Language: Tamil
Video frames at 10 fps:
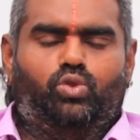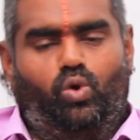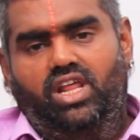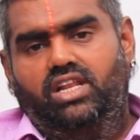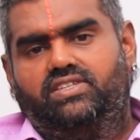
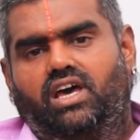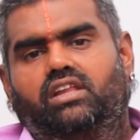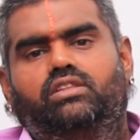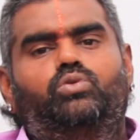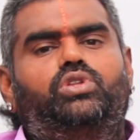தொழில்
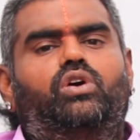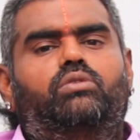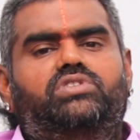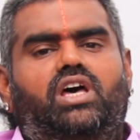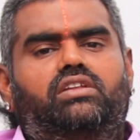சார்ந்து
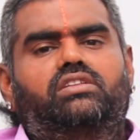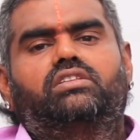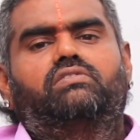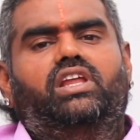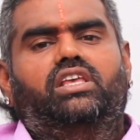உத்தியோகம் சார்ந்து
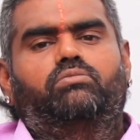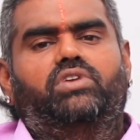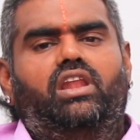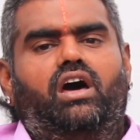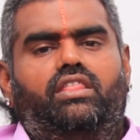இதுவரைக்கும்
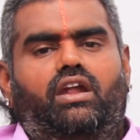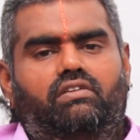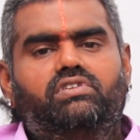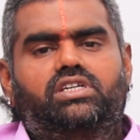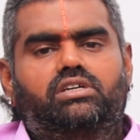இல்லாத
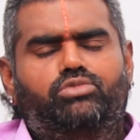அளவுக்கு